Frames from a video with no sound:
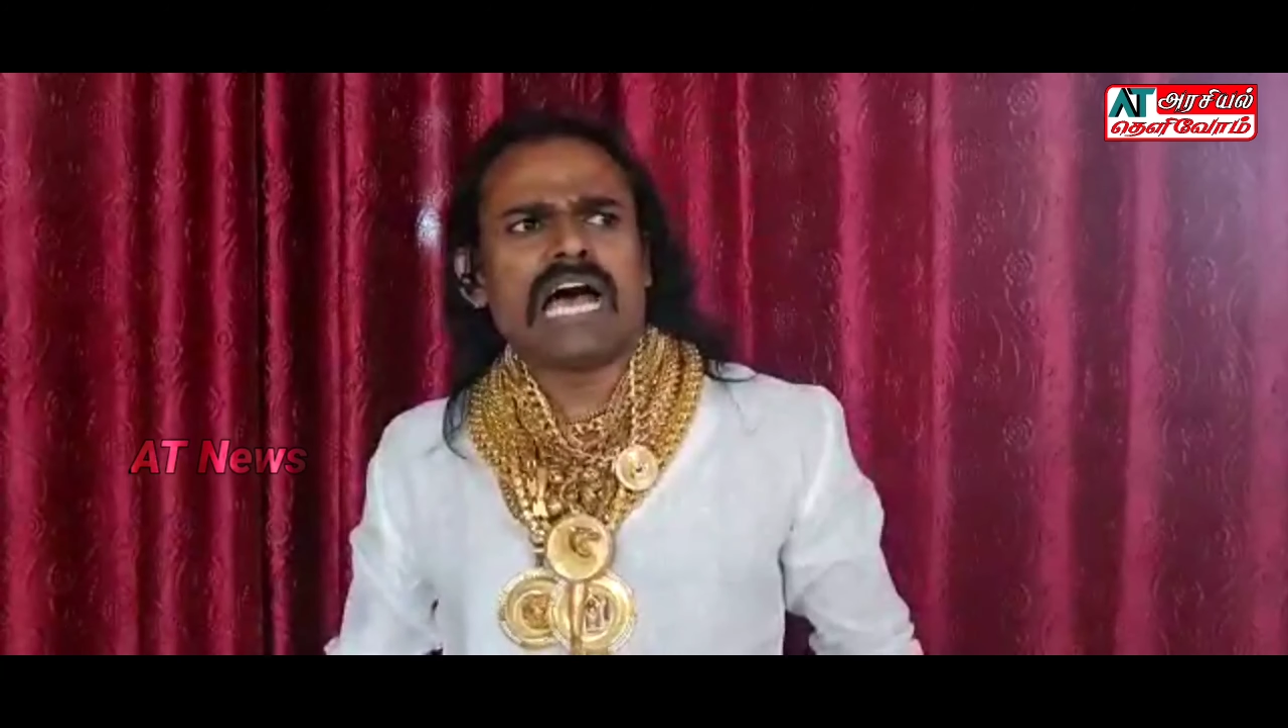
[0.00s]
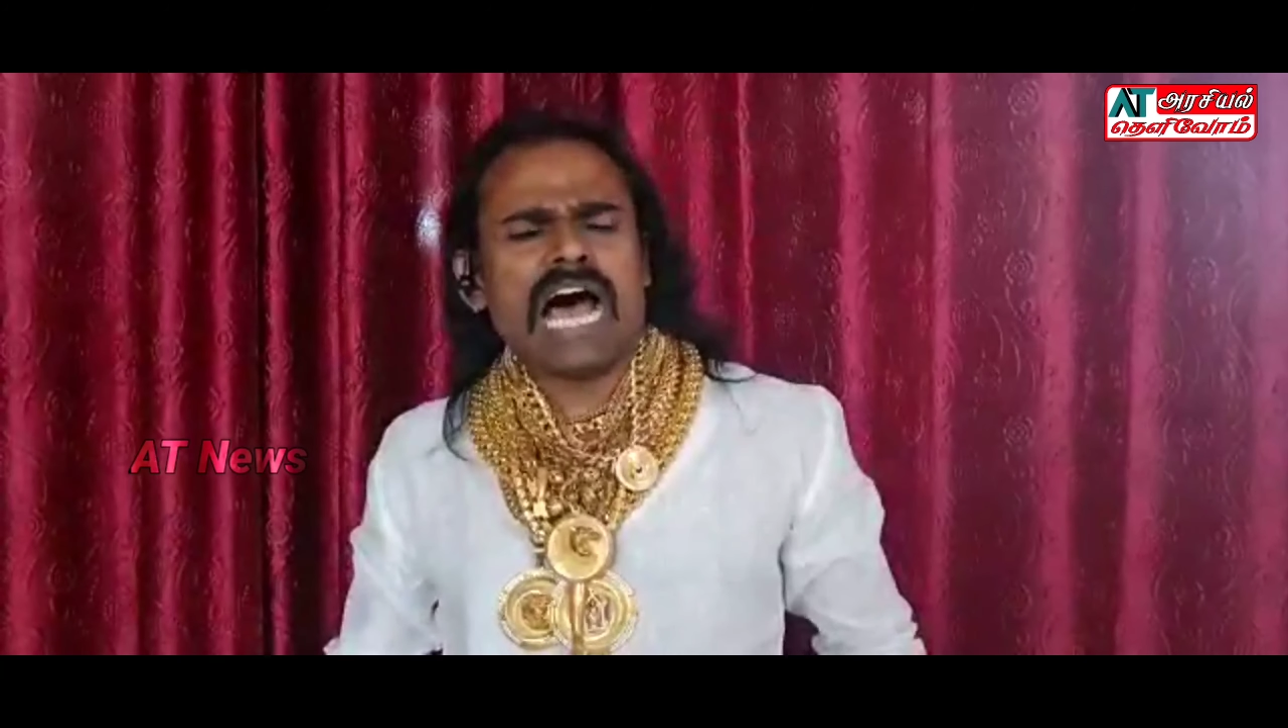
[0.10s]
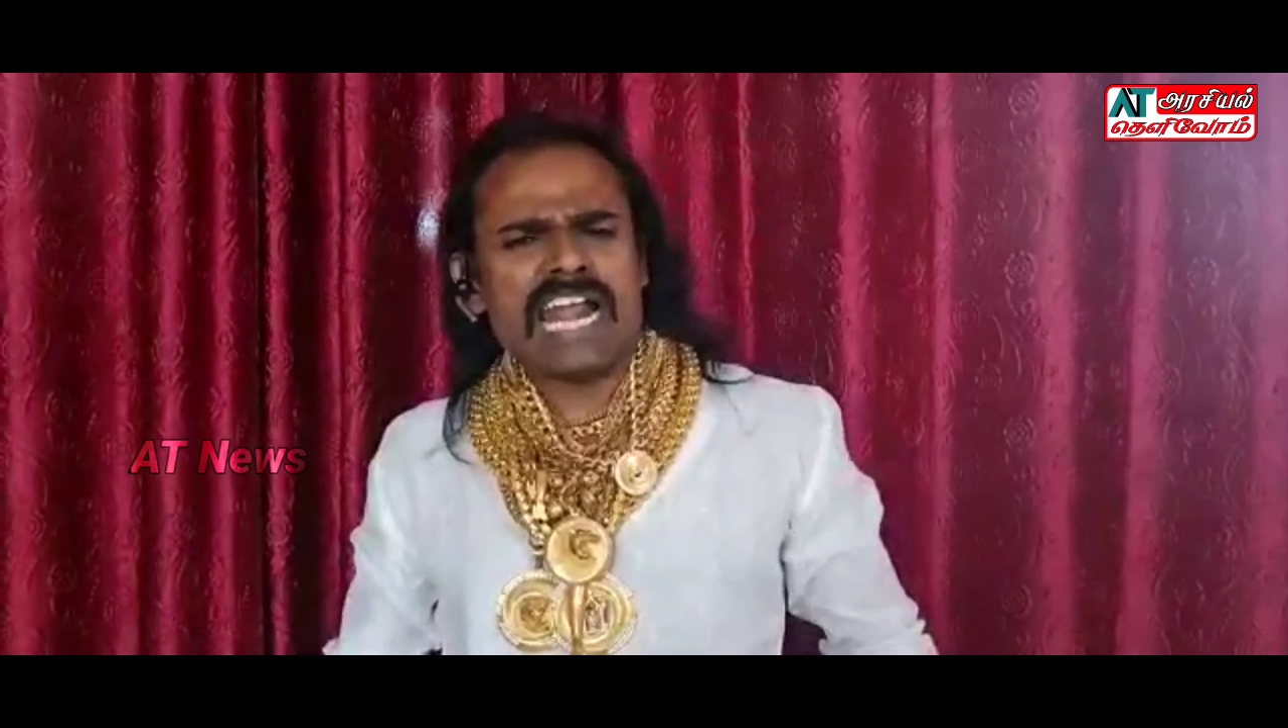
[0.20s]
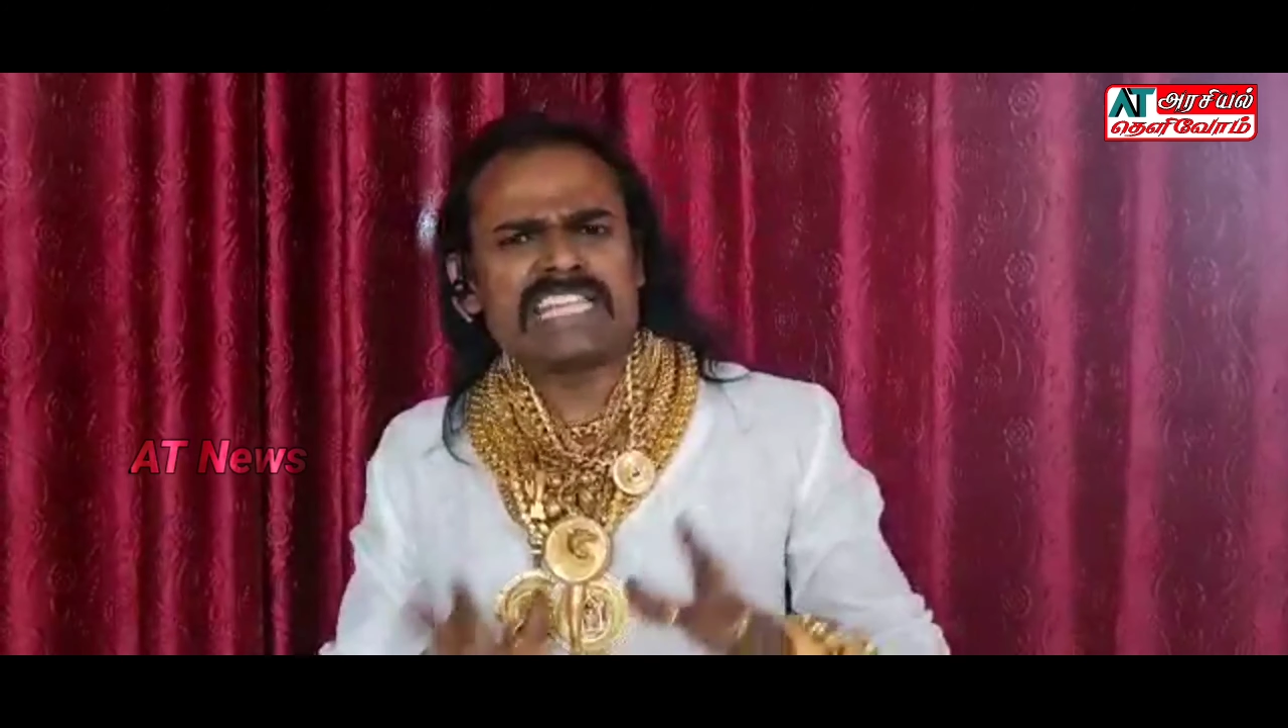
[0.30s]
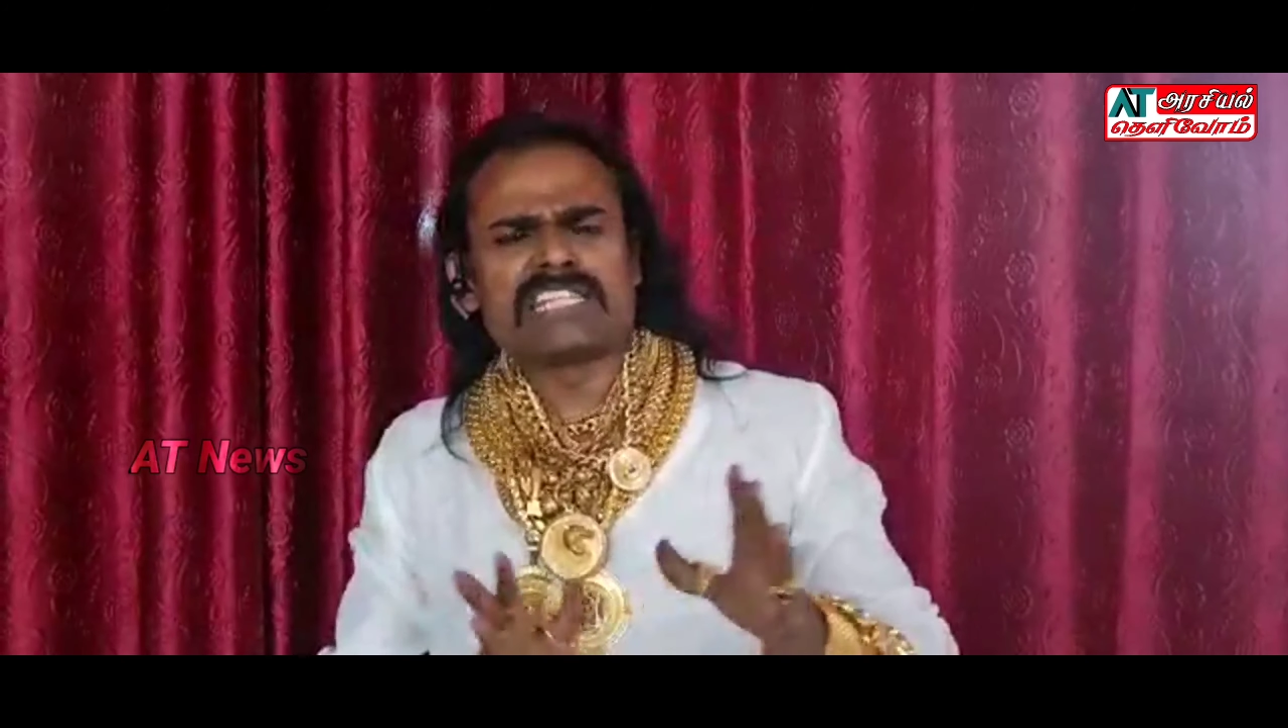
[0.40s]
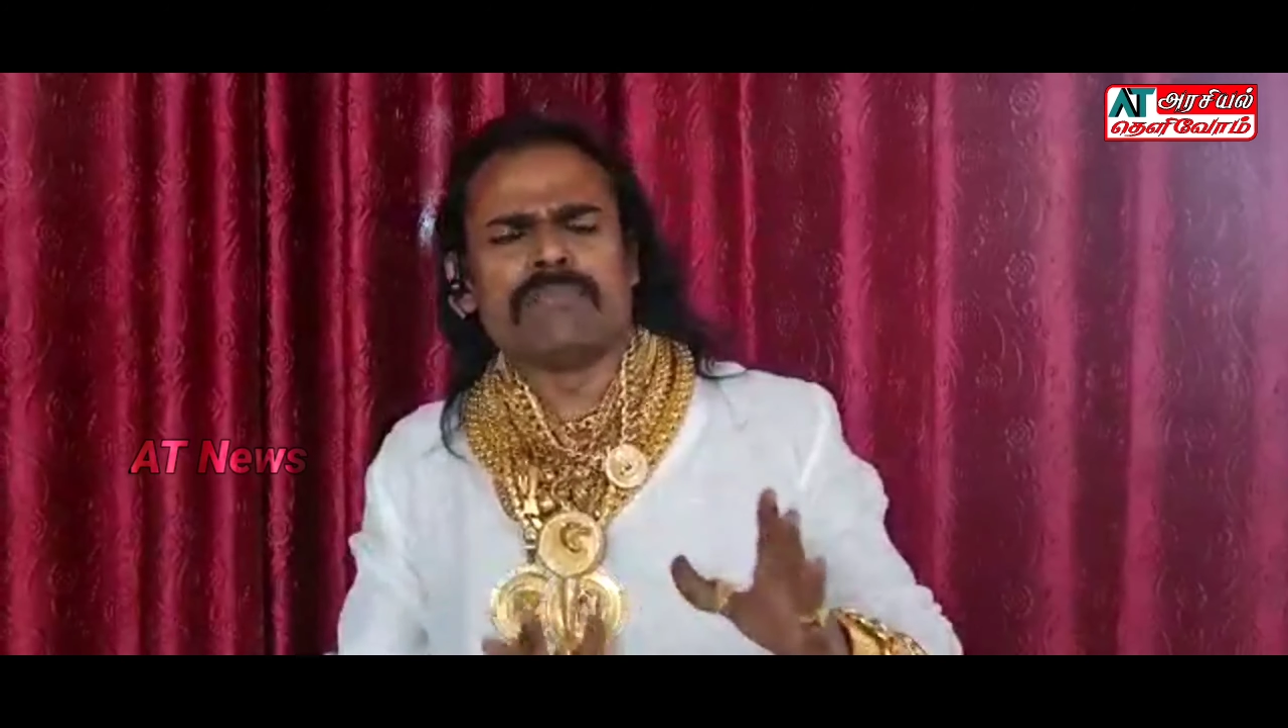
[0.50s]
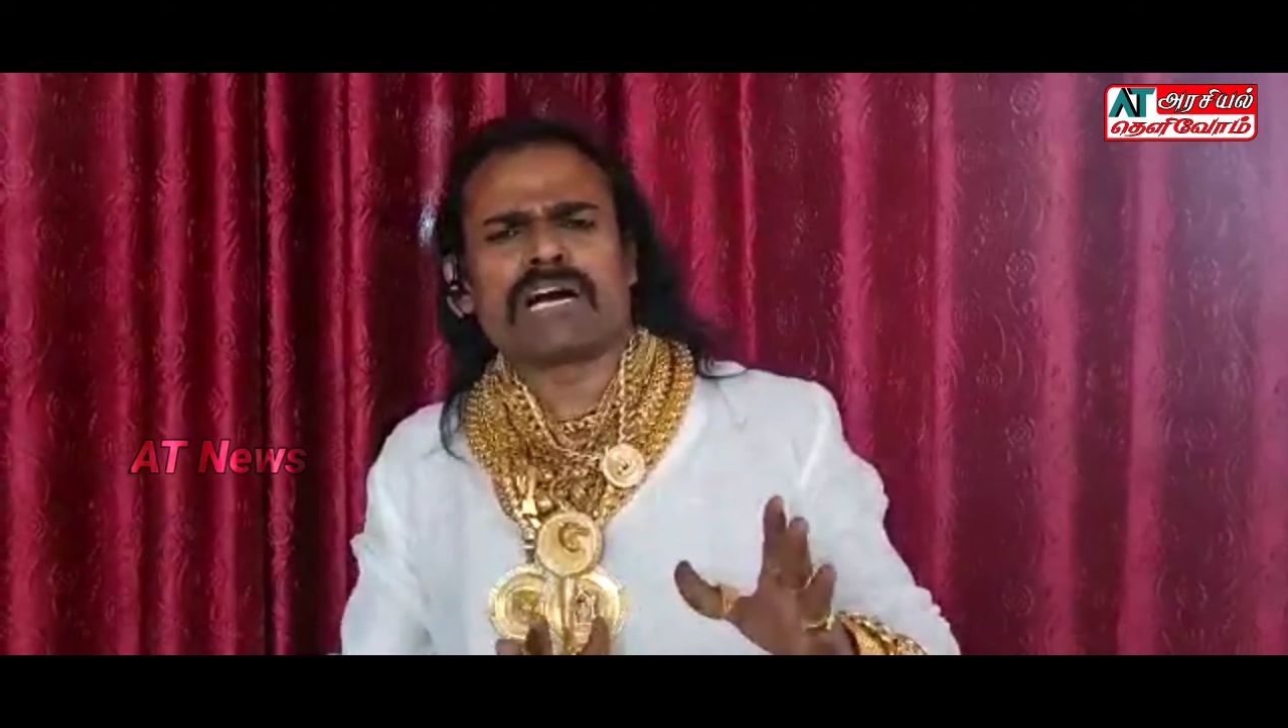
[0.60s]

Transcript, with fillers: அனைத்து